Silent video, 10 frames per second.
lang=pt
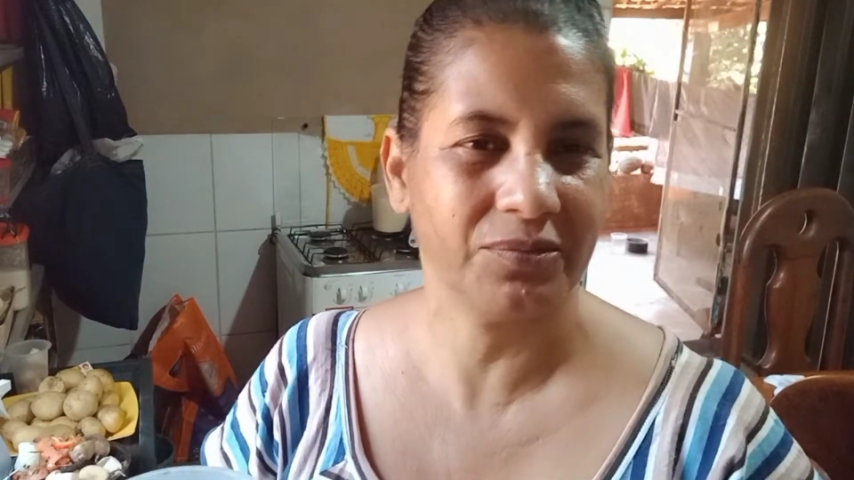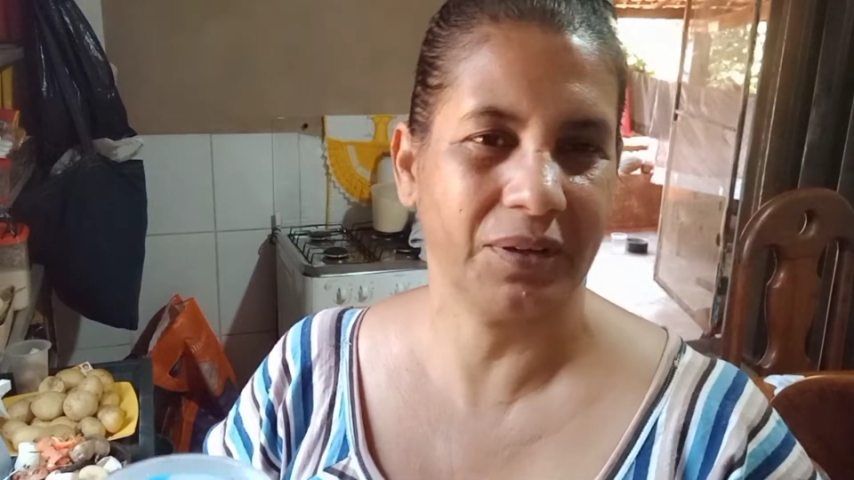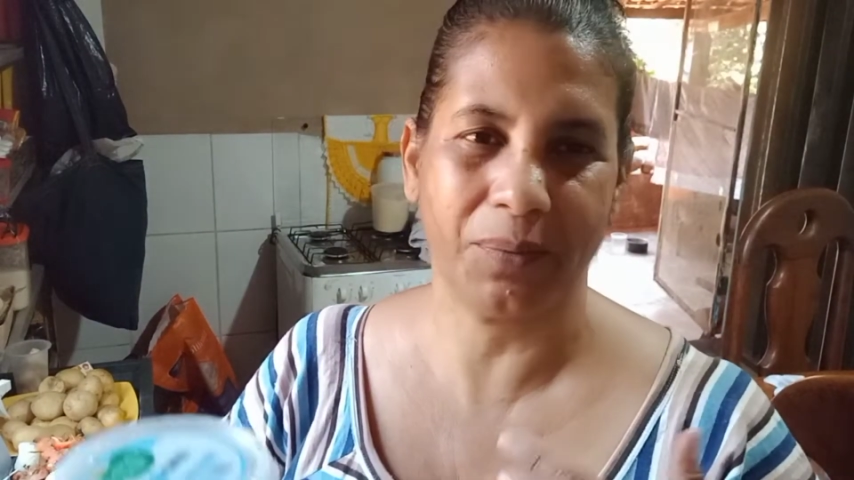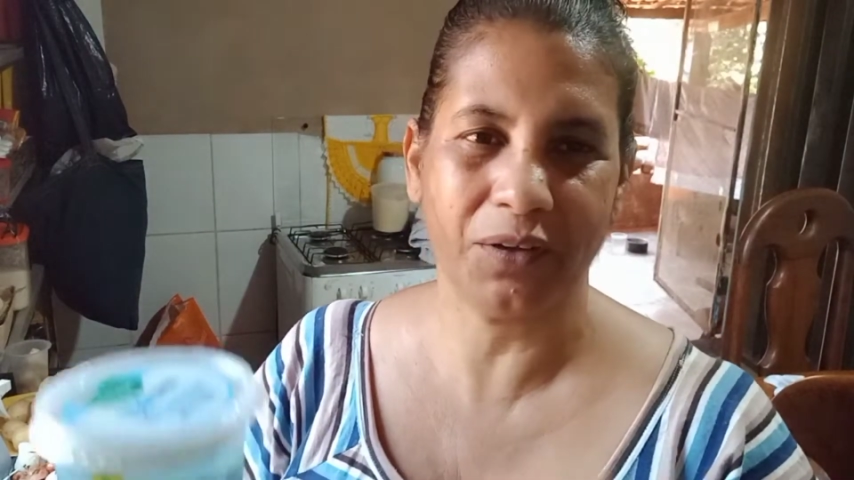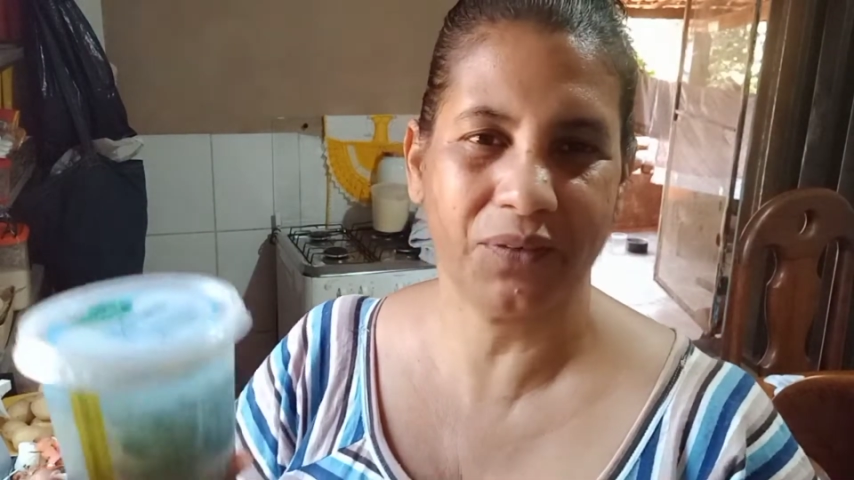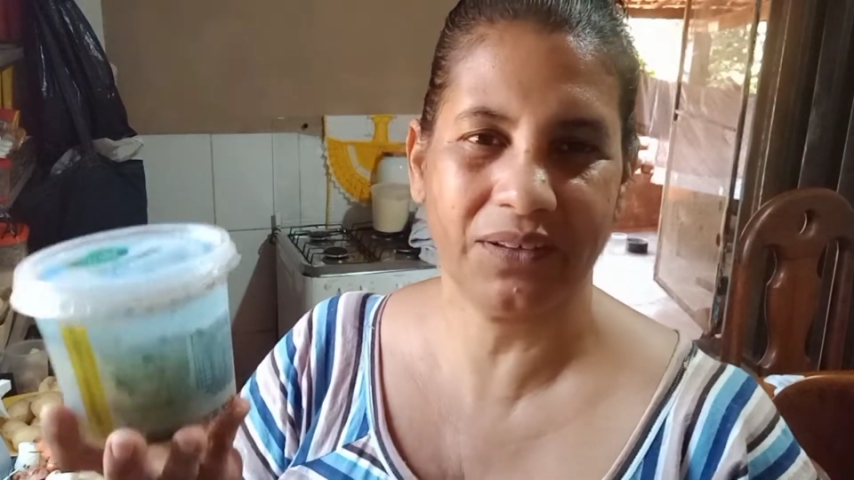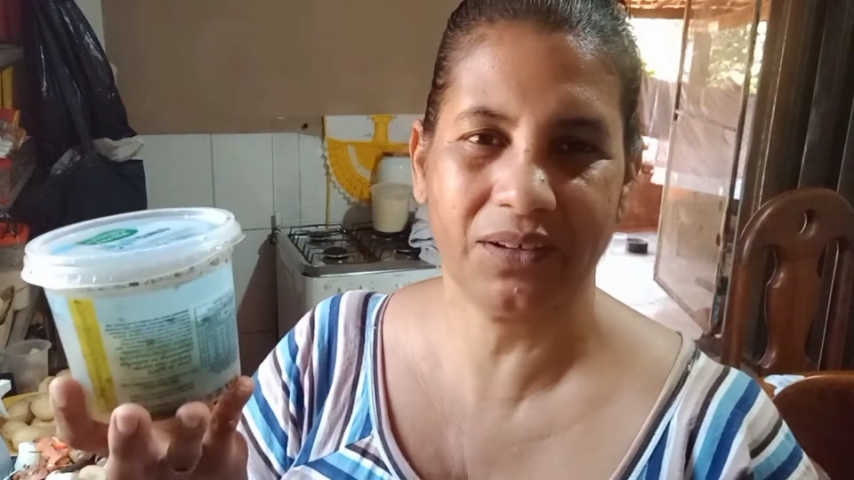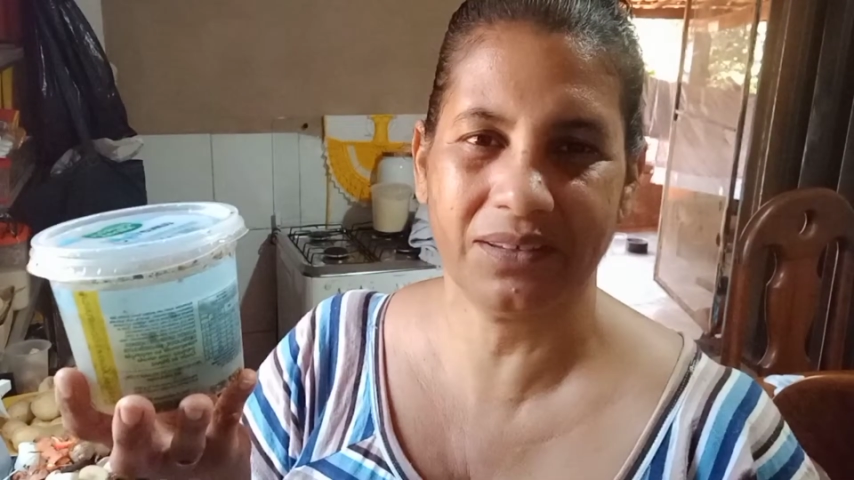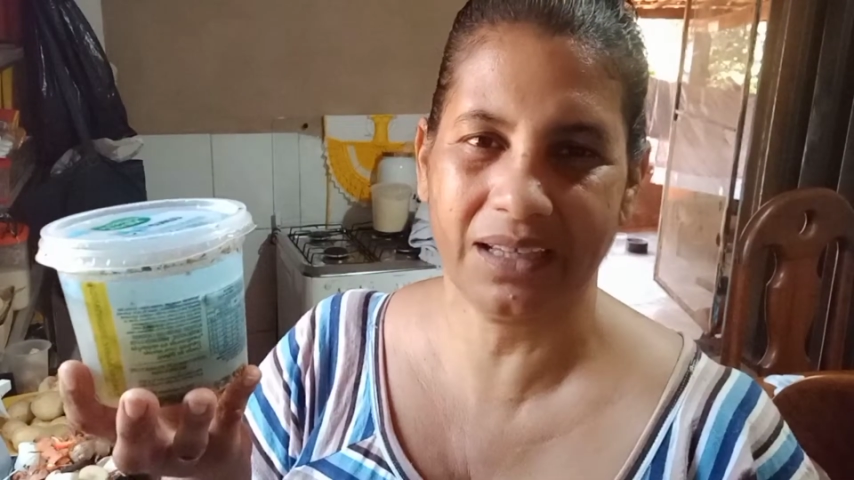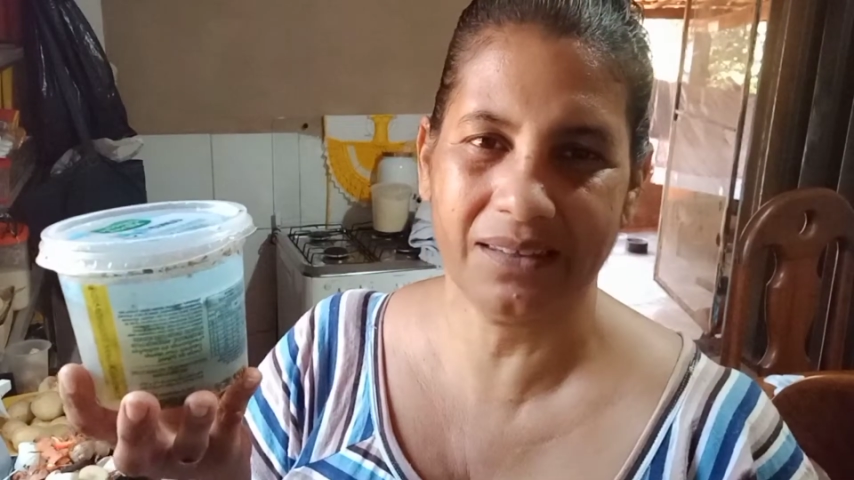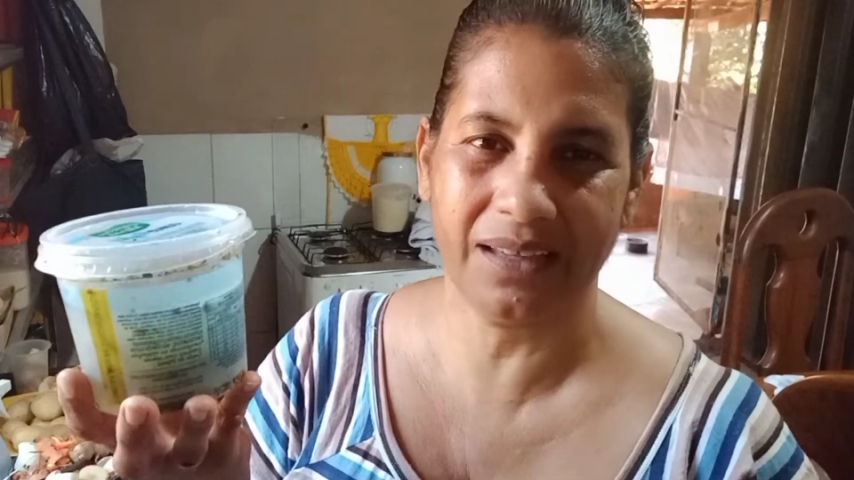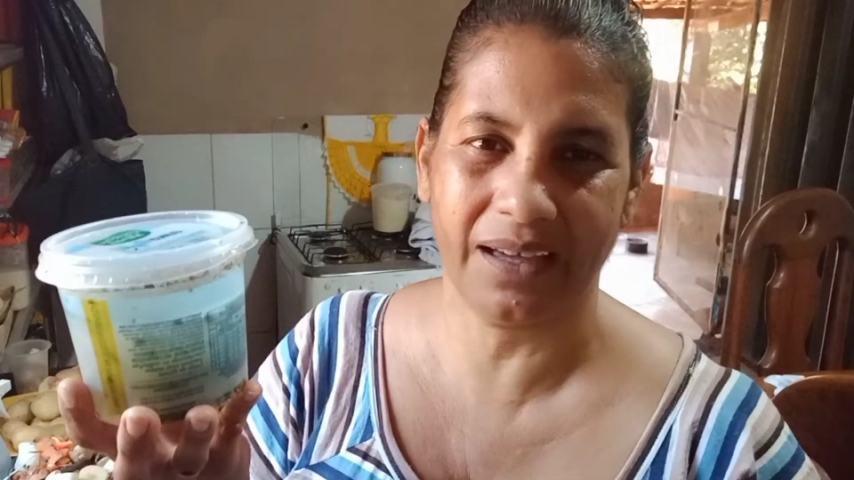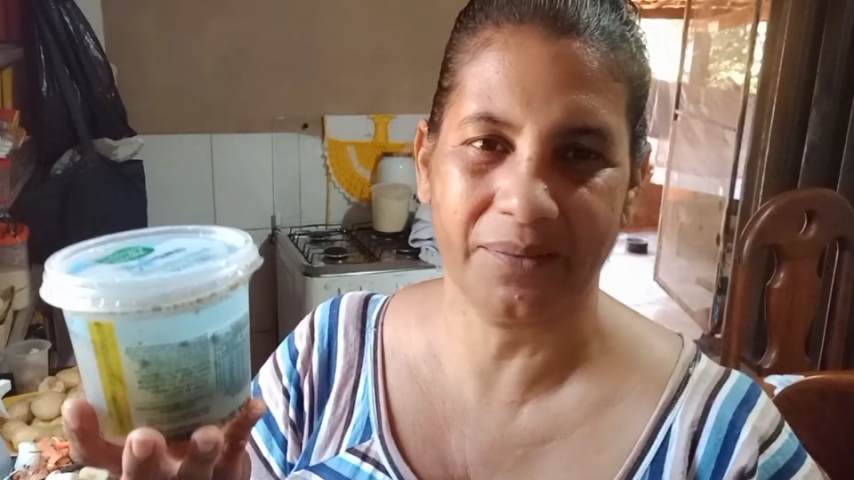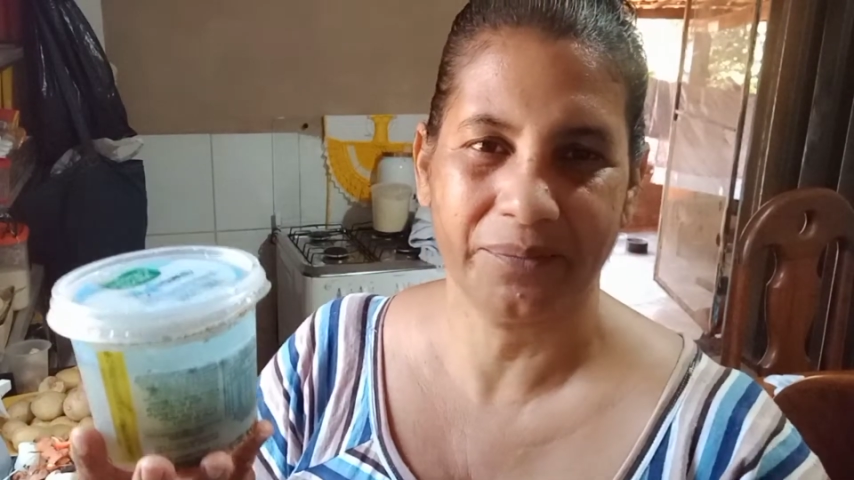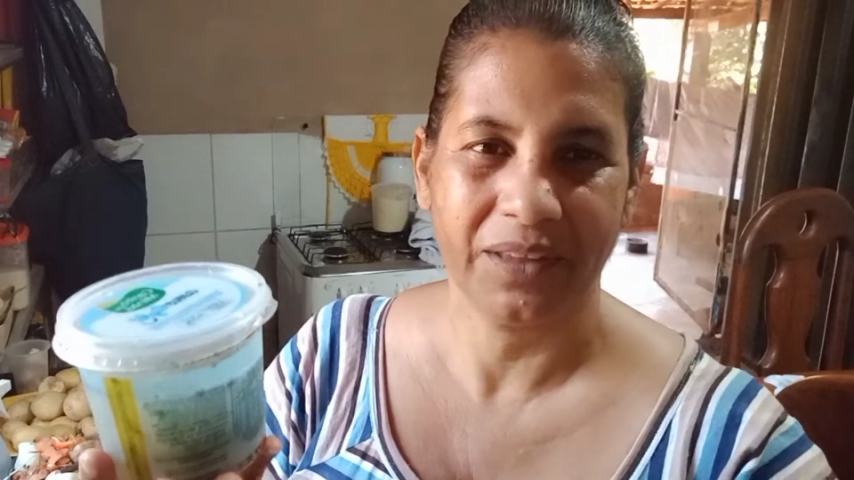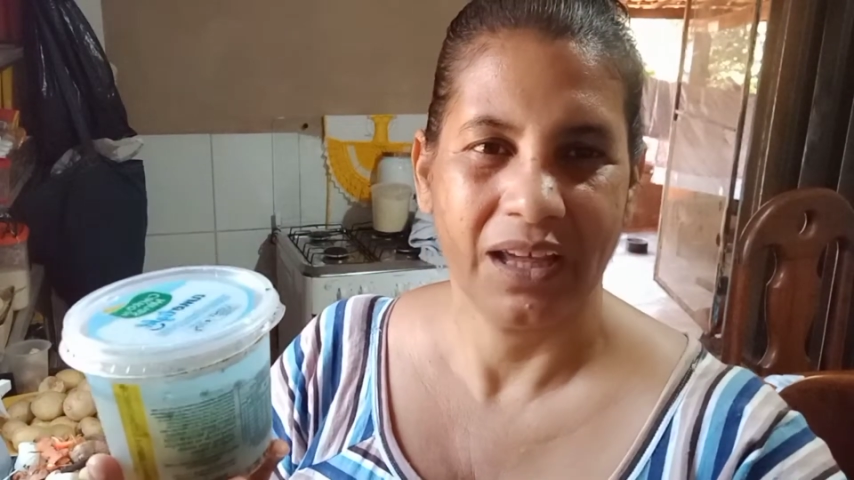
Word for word: Você pode fazer o que você quiser.